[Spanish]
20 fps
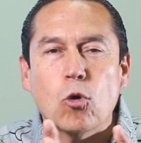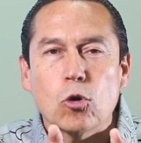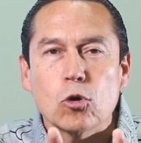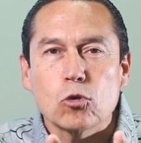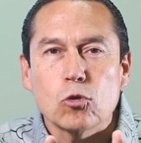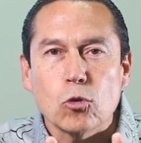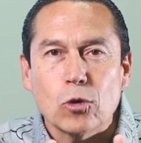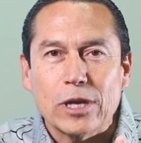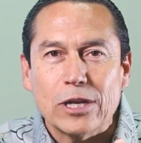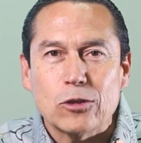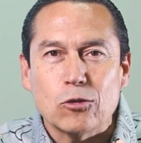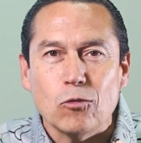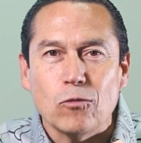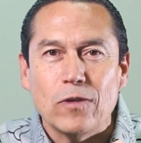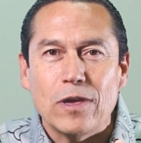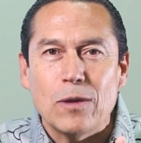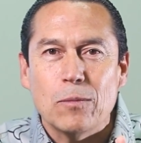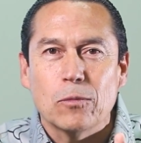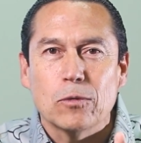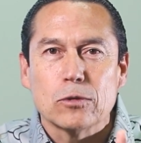corto que
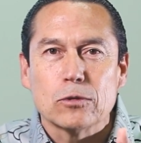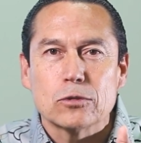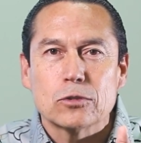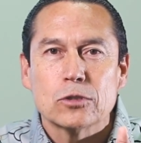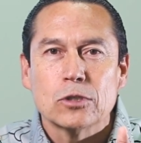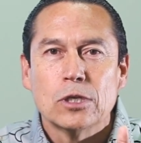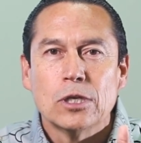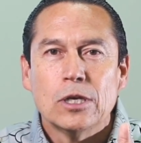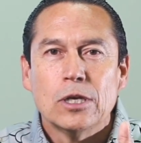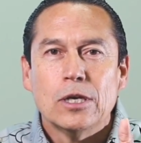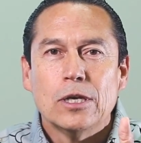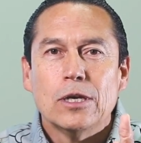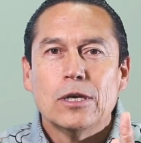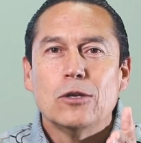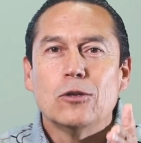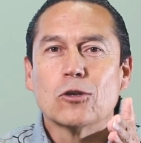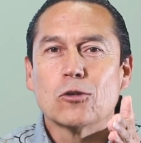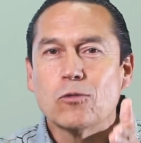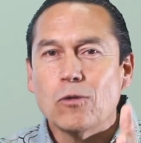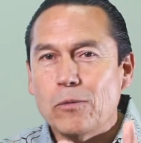tuvimos,
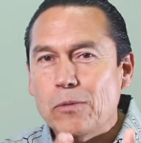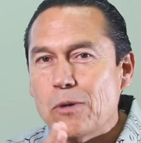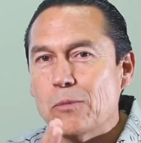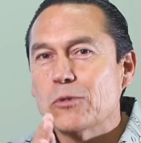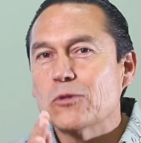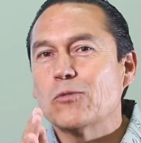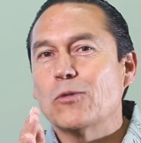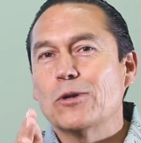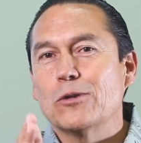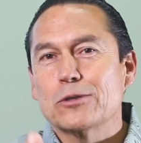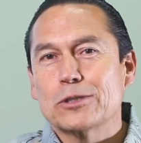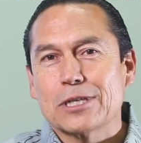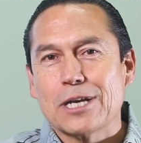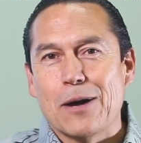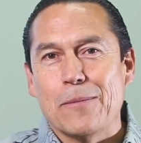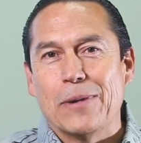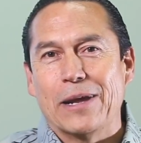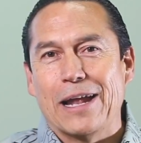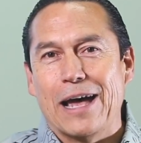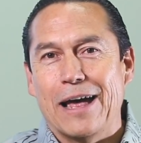nos volvimos buenos
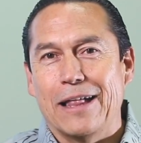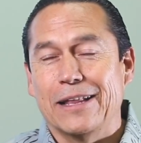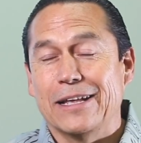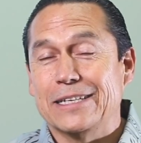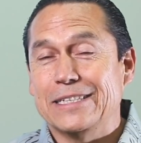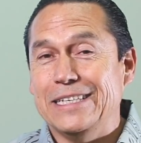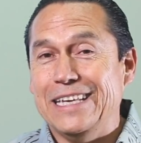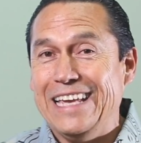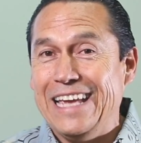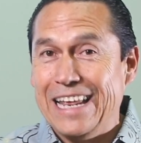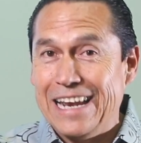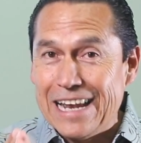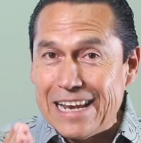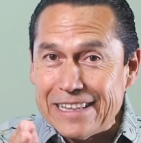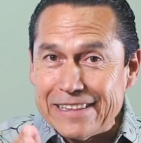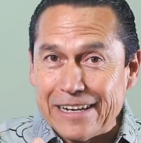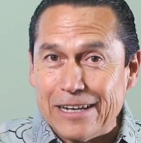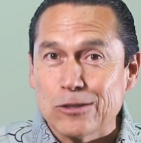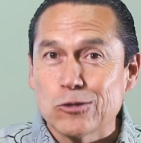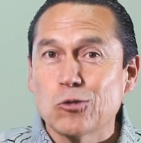camaradas y en
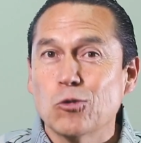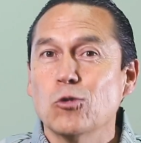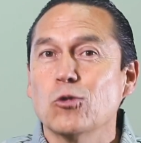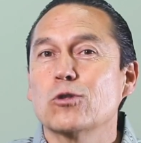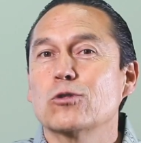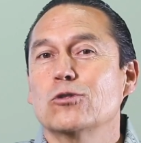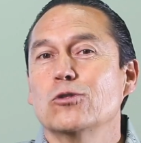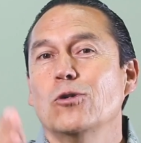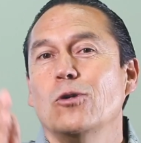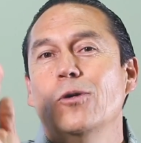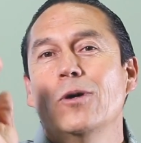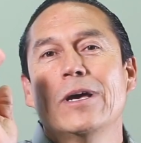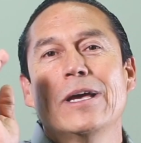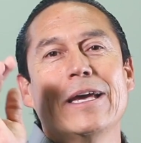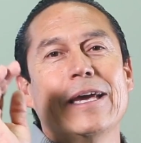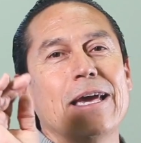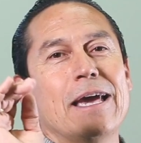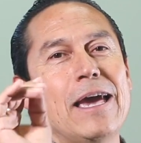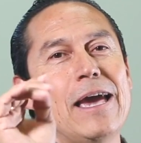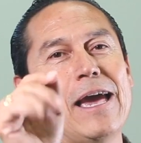el transcurso
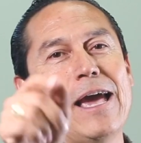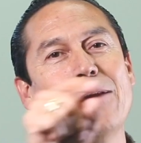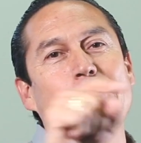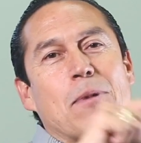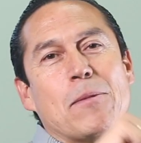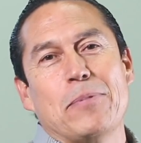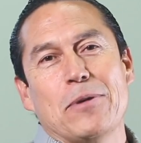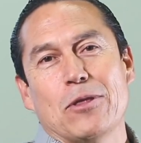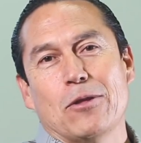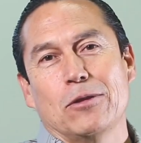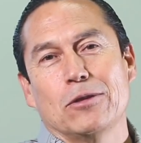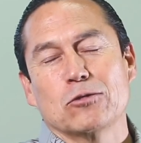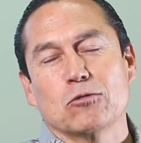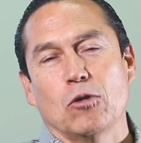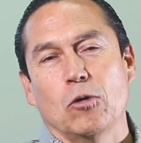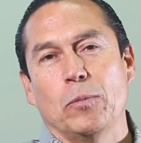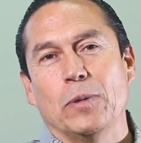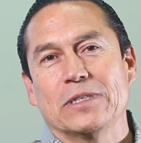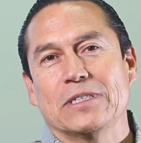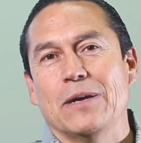él me pidió
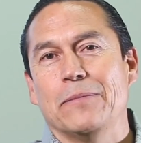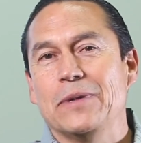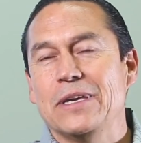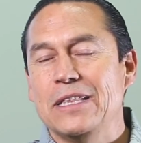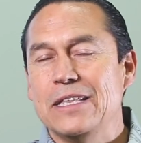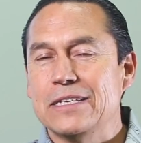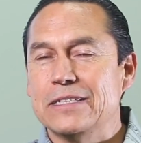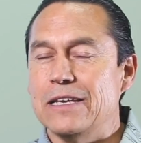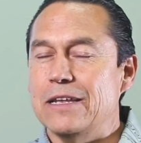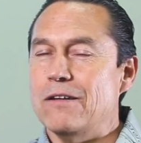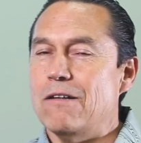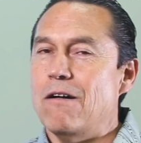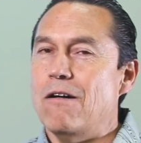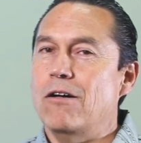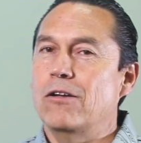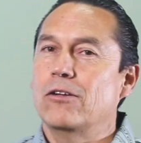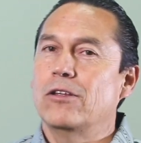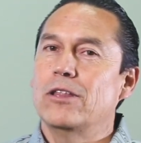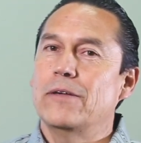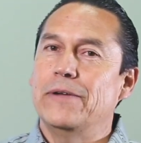disculpas a mí, dice,
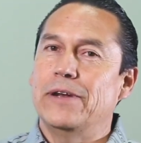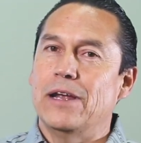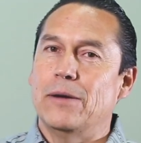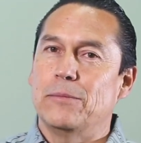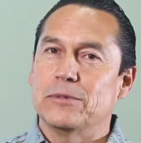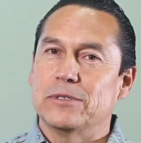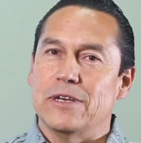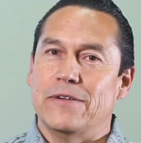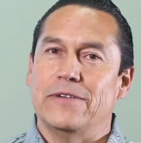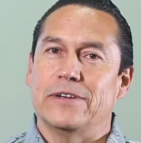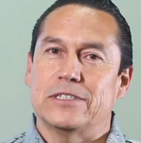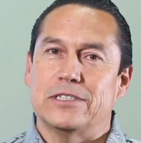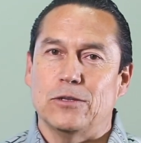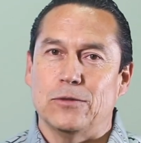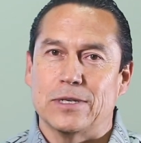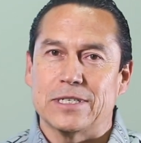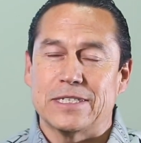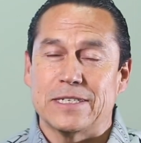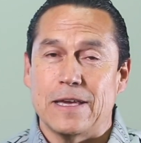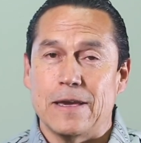no, no deberíamos de haber
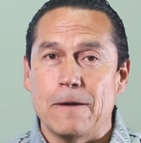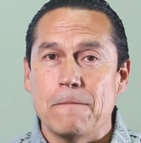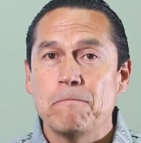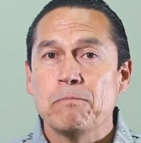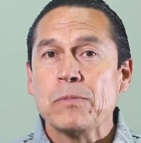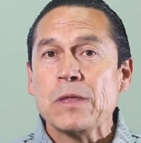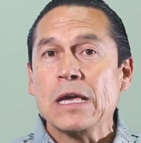sido así.